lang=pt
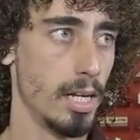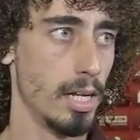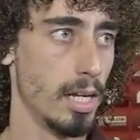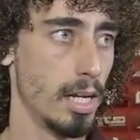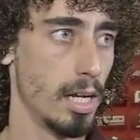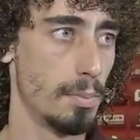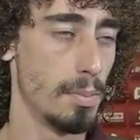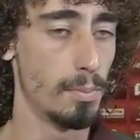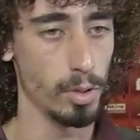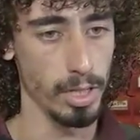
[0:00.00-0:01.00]
É,
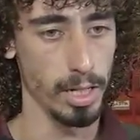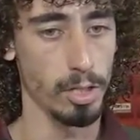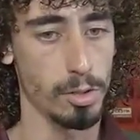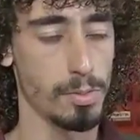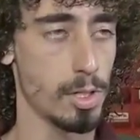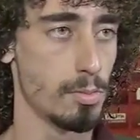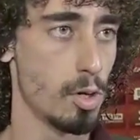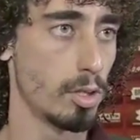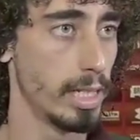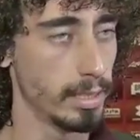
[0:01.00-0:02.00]
para poder nos próximos
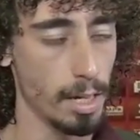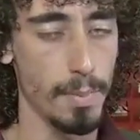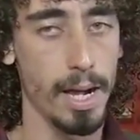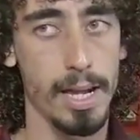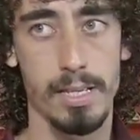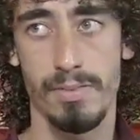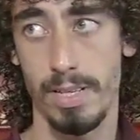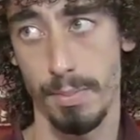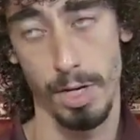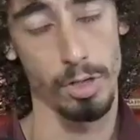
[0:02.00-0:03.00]
jogos tentar mais,
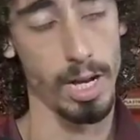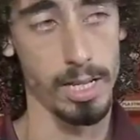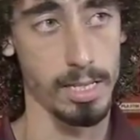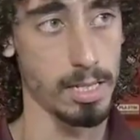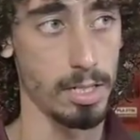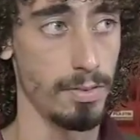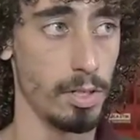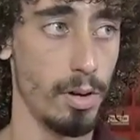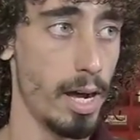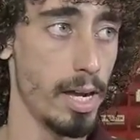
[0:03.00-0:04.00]
fazer mais jogadas
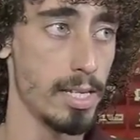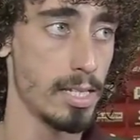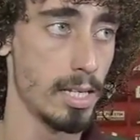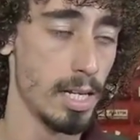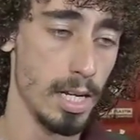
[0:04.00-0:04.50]
individuais.